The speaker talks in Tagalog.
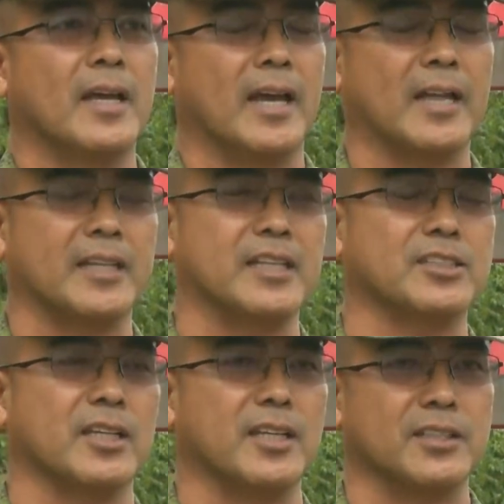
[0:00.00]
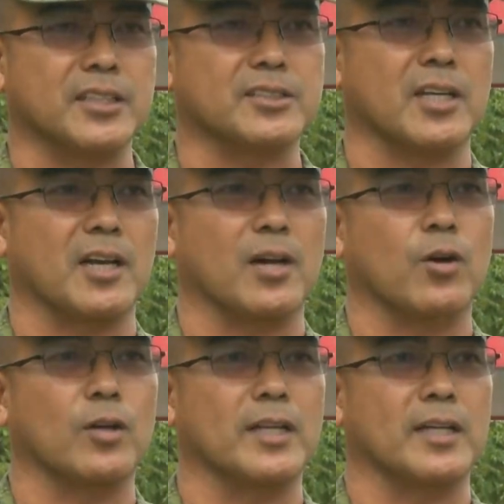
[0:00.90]
And initially, it is uh,
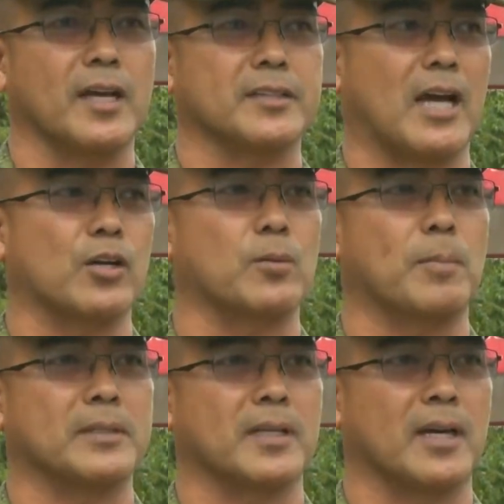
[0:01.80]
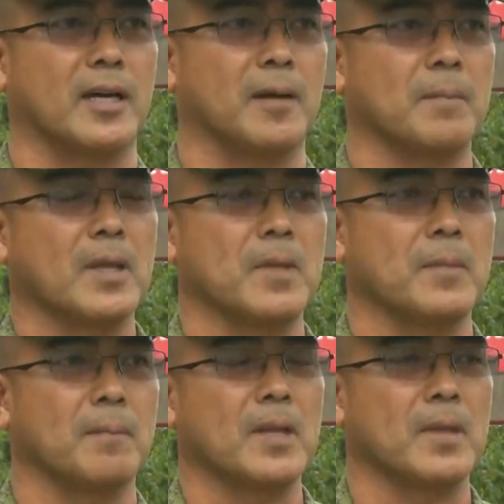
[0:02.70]
only uh, Tagum, but uh,
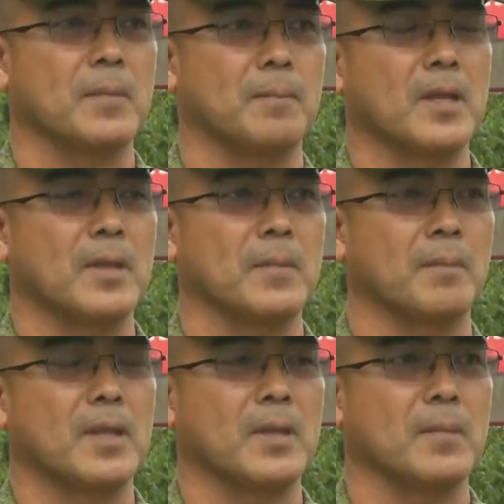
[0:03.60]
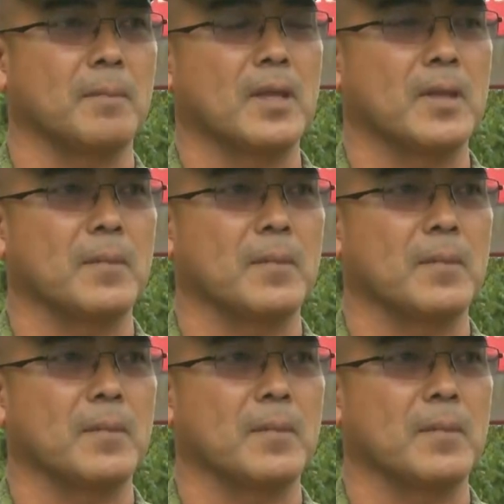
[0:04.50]
uh, a consensus